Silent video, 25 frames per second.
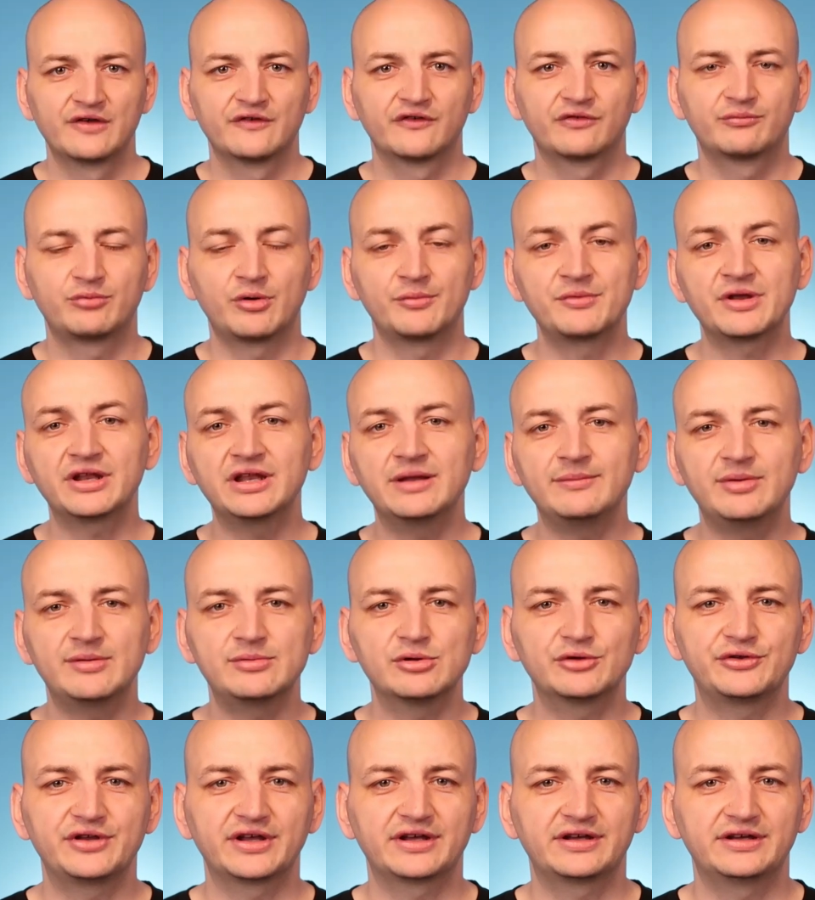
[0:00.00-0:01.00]
Wspomniane
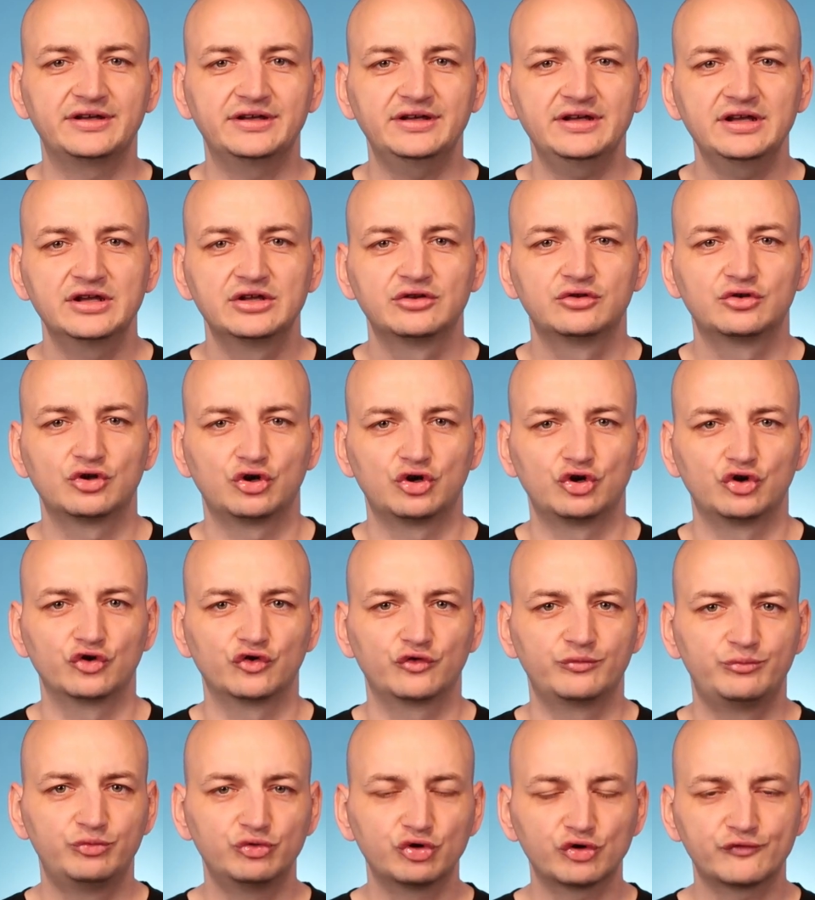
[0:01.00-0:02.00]
biblioteki to
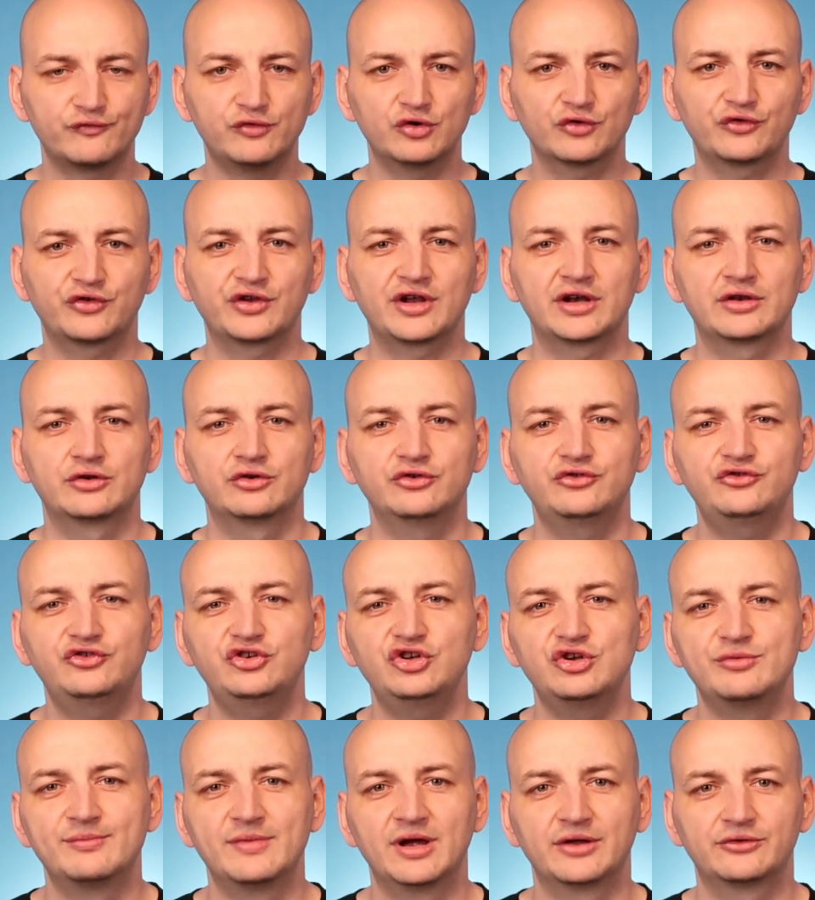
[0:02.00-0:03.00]
zbiór
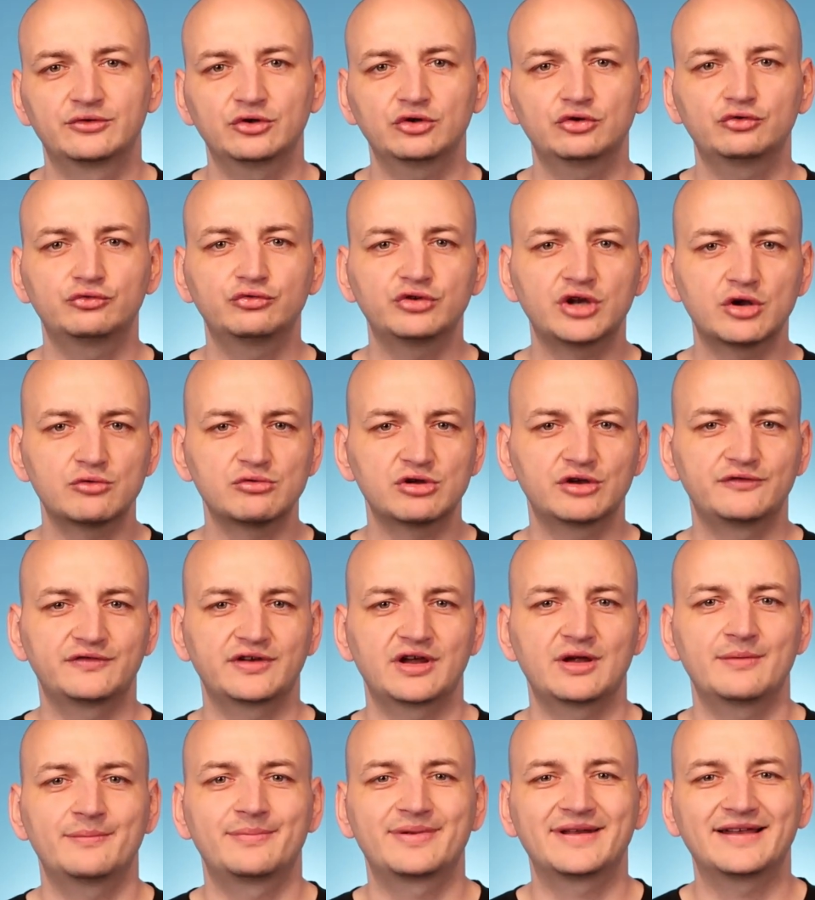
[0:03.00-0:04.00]
funkcjonalności i metod, które
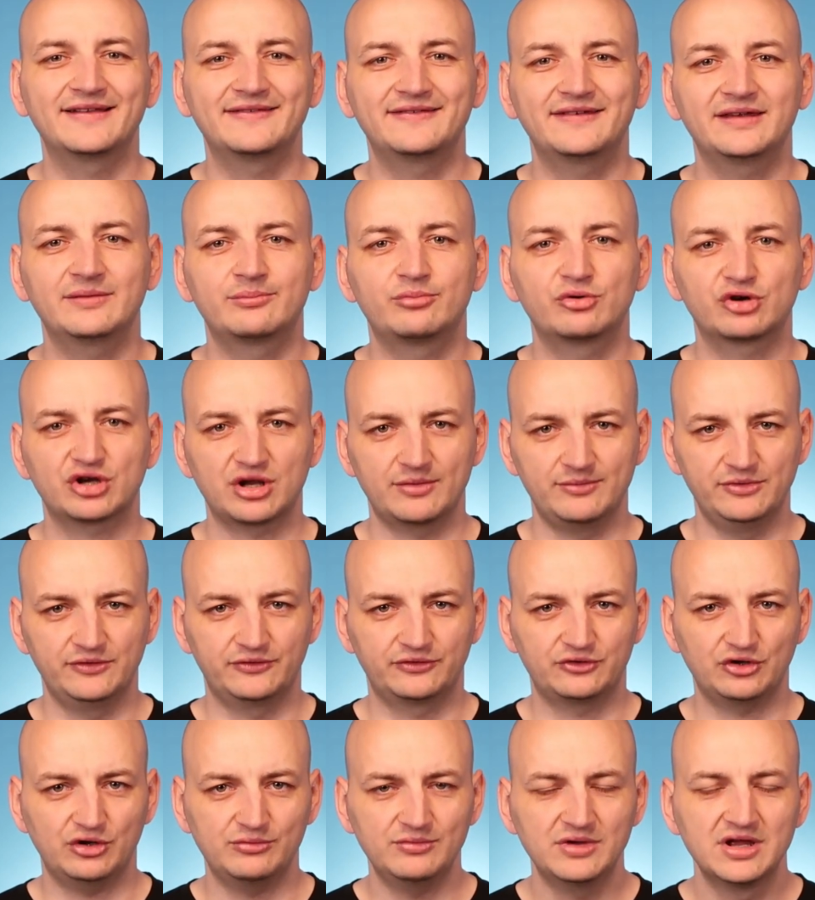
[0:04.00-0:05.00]
ułatwiają pracę
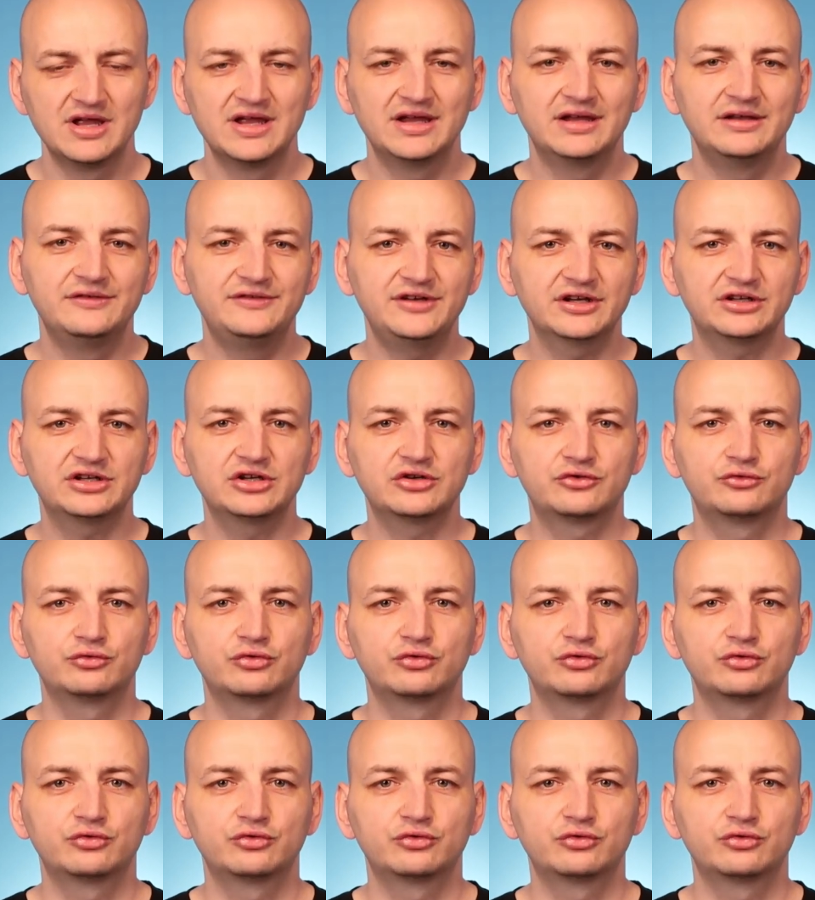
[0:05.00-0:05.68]
programistom, dzięki